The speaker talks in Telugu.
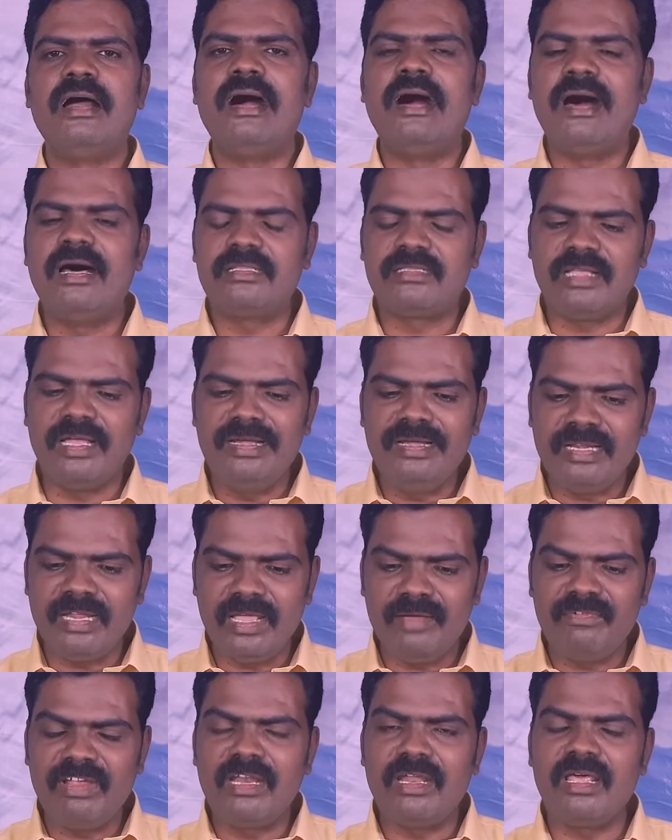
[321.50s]
ఆ తండ్రి
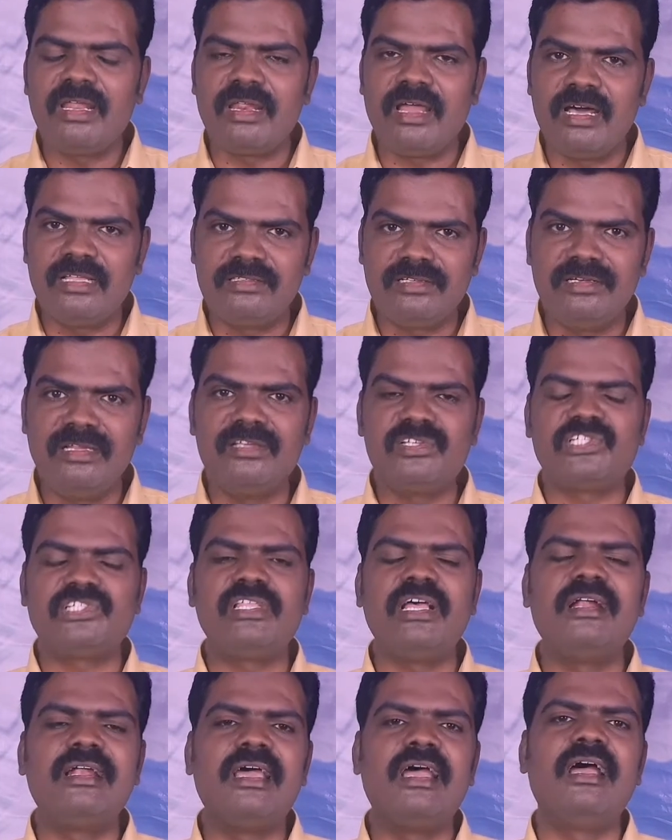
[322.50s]
ఏమన్నా
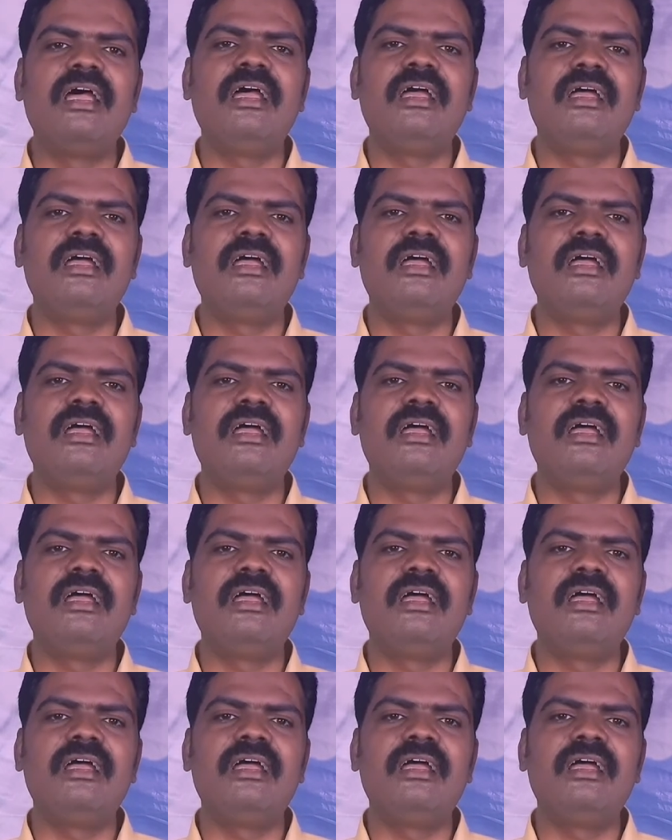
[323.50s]
రాతినిస్తాడా